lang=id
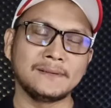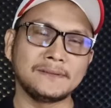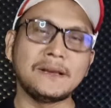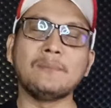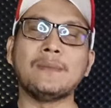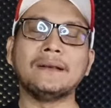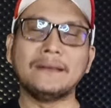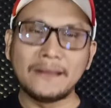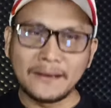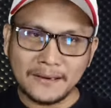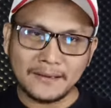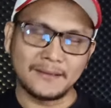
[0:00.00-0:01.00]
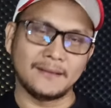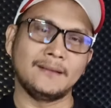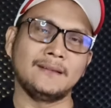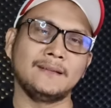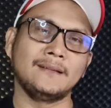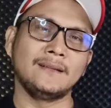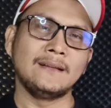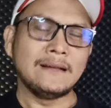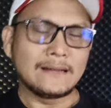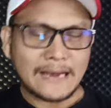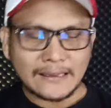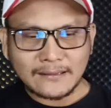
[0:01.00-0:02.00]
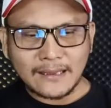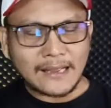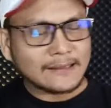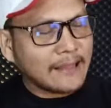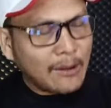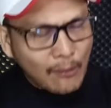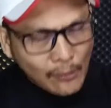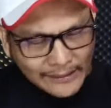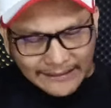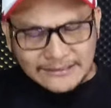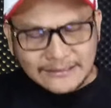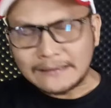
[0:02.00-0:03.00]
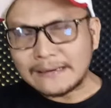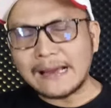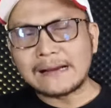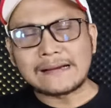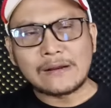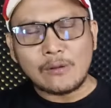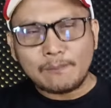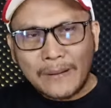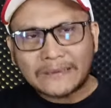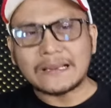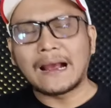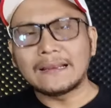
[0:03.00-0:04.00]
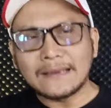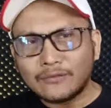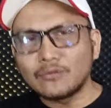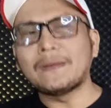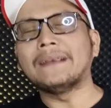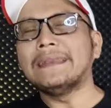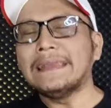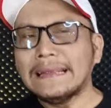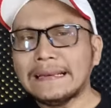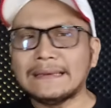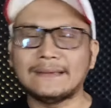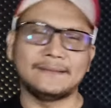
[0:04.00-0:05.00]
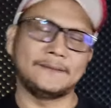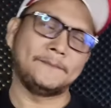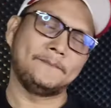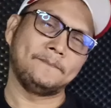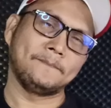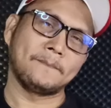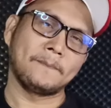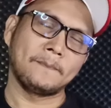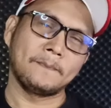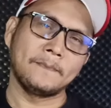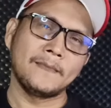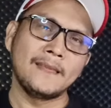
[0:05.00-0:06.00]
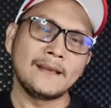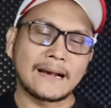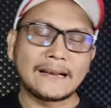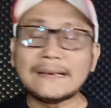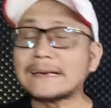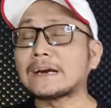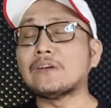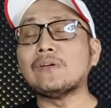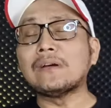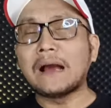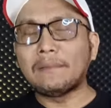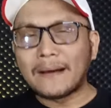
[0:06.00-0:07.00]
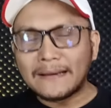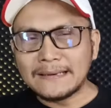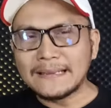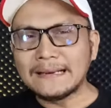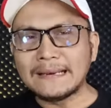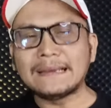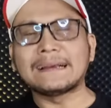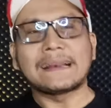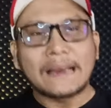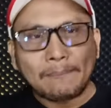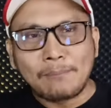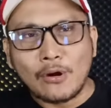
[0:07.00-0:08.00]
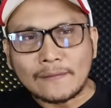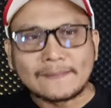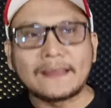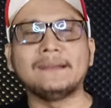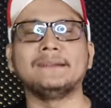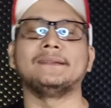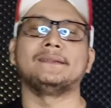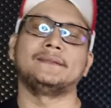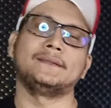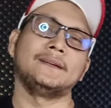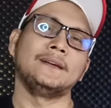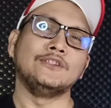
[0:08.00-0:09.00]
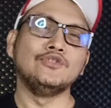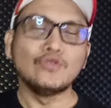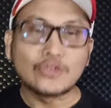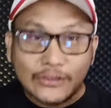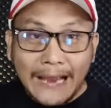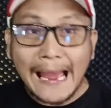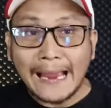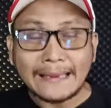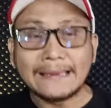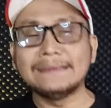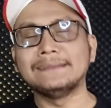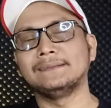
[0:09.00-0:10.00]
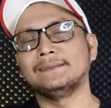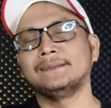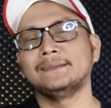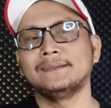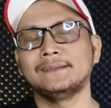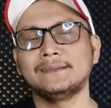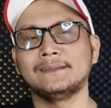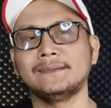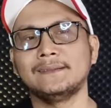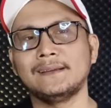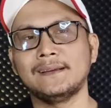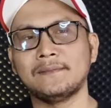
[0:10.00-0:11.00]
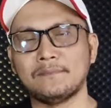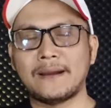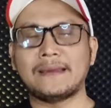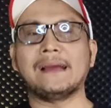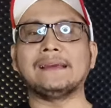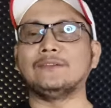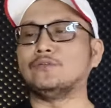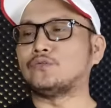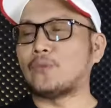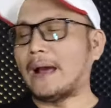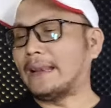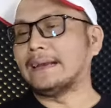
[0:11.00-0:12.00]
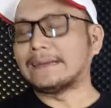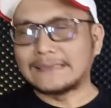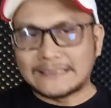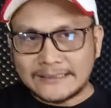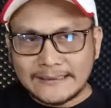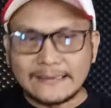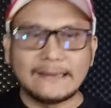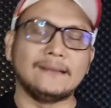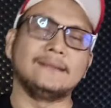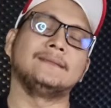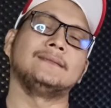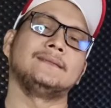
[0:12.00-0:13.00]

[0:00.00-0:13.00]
yang mandiri. Rata-rata orang senang kalau pasangannya itu mandiri. Karena kalau nggak mandiri, ngerepotin, nyusahin. Bayangin untuk hal yang kecil,